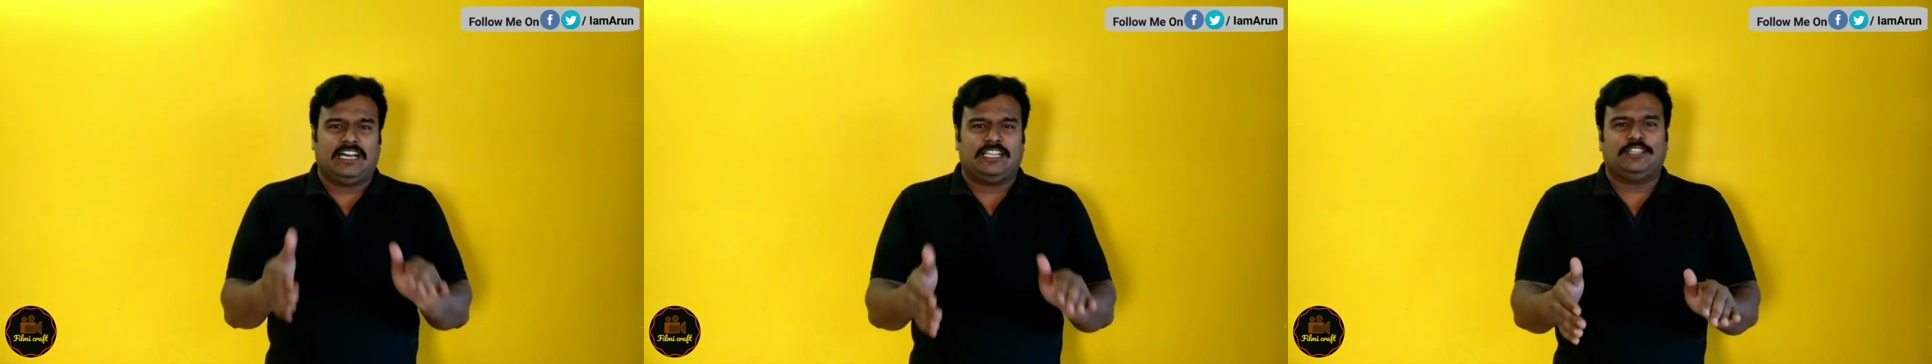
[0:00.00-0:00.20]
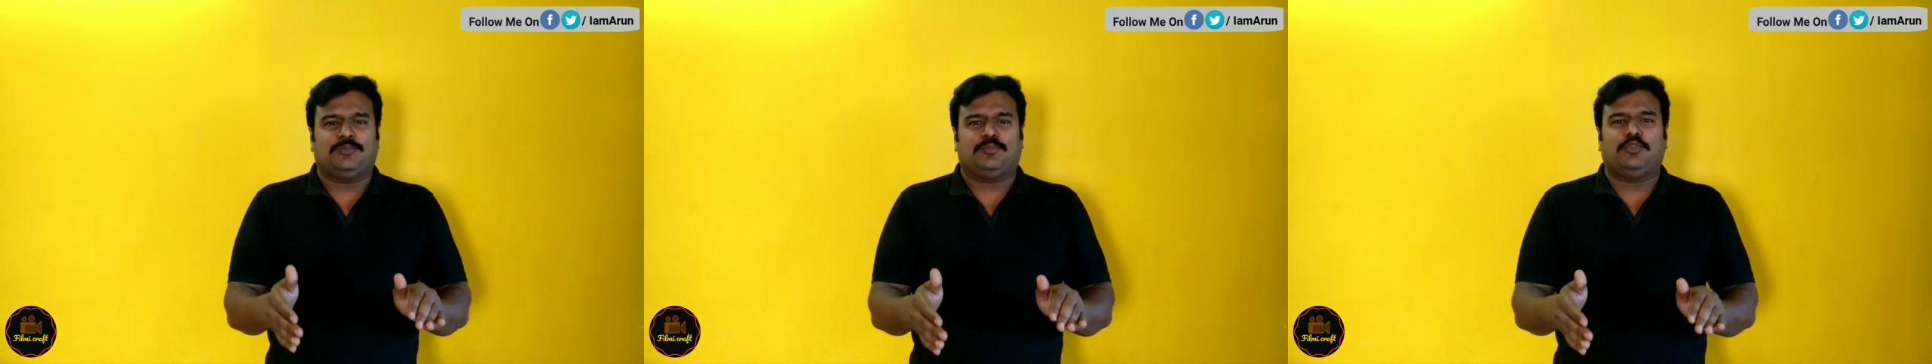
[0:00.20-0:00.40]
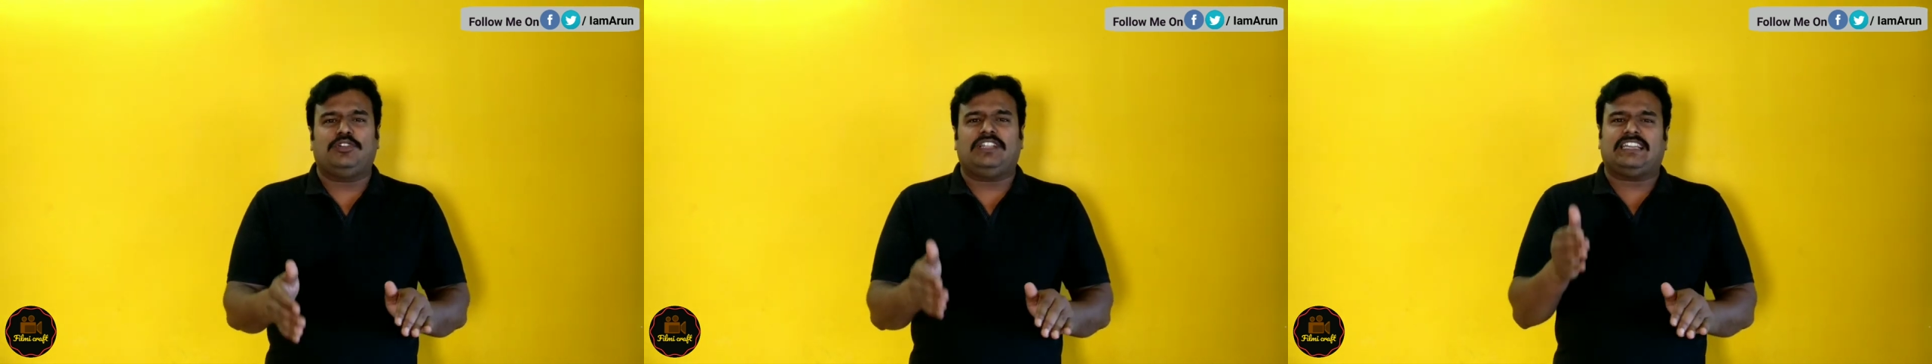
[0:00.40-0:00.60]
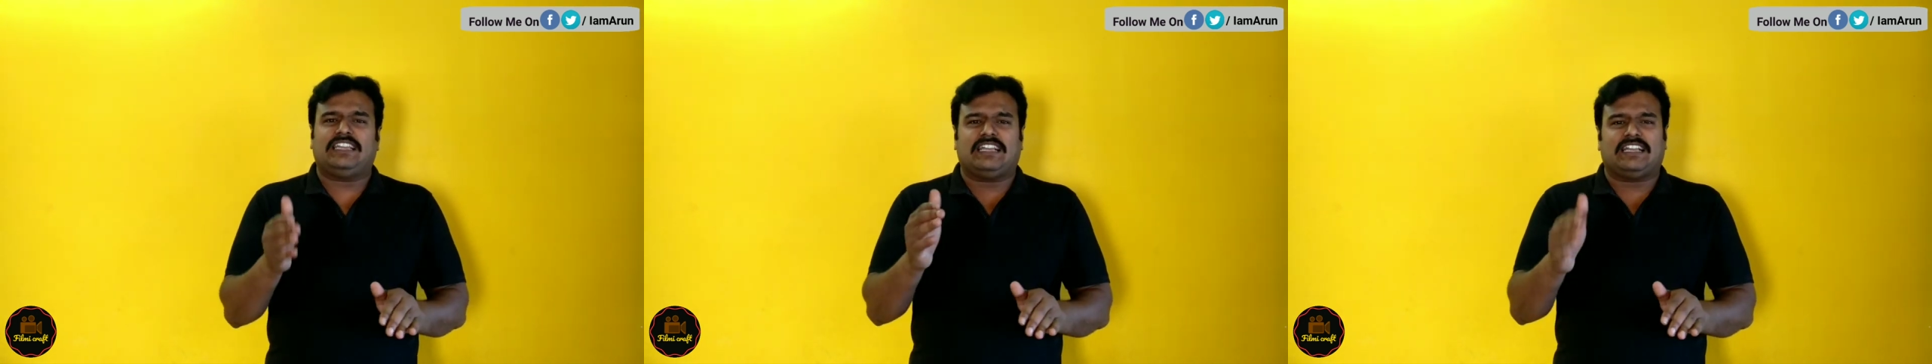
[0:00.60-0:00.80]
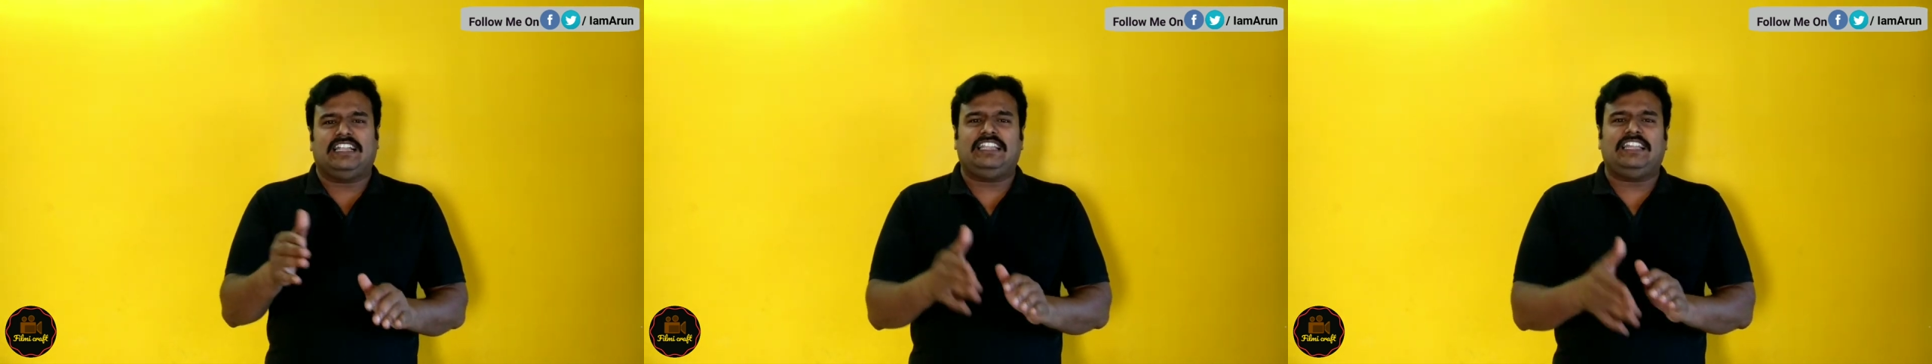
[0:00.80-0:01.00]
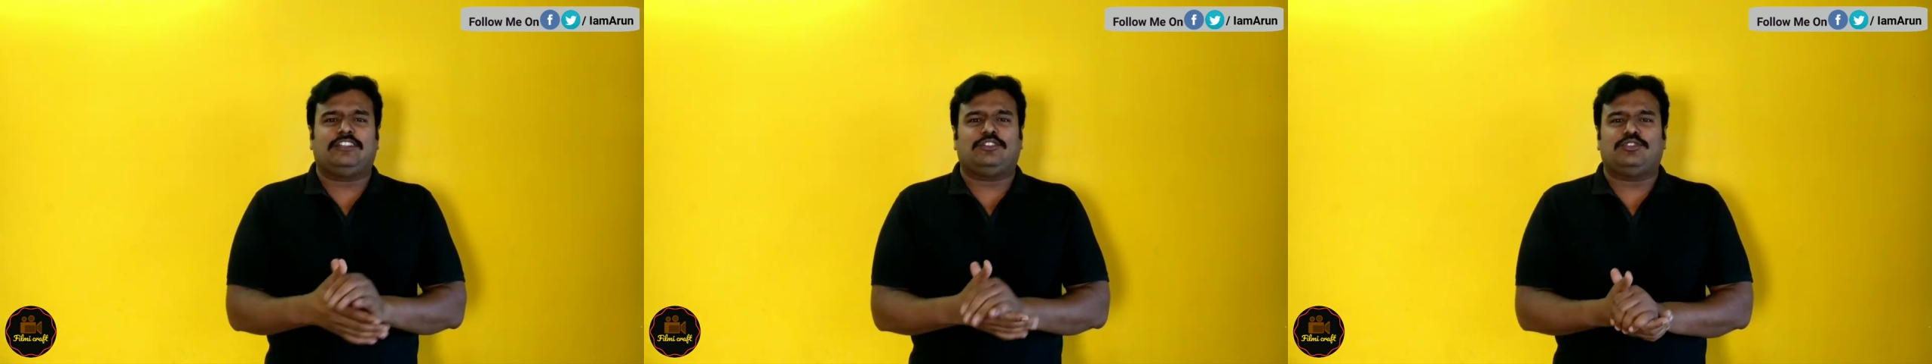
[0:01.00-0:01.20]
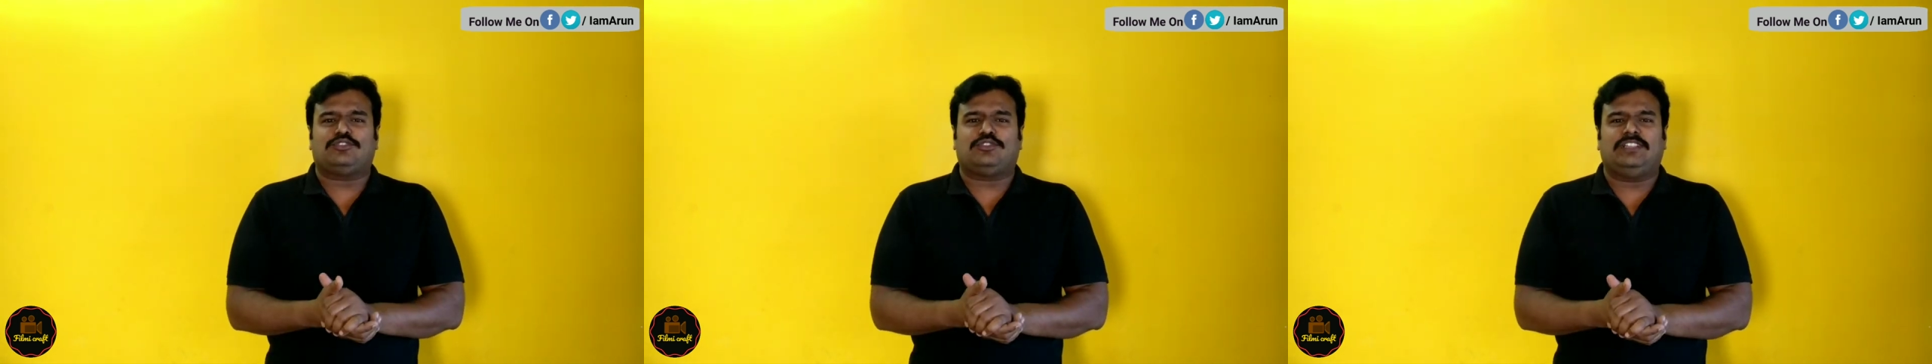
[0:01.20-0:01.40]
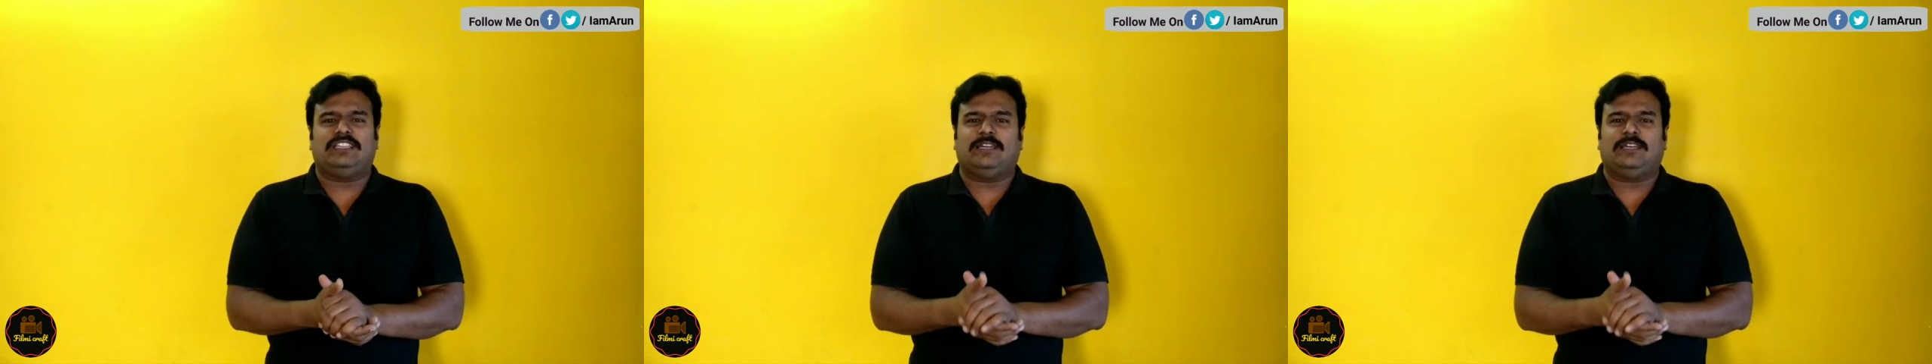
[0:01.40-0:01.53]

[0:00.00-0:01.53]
அந்த பொண்ணுக்கு கல்யாணம்னு சொல்லி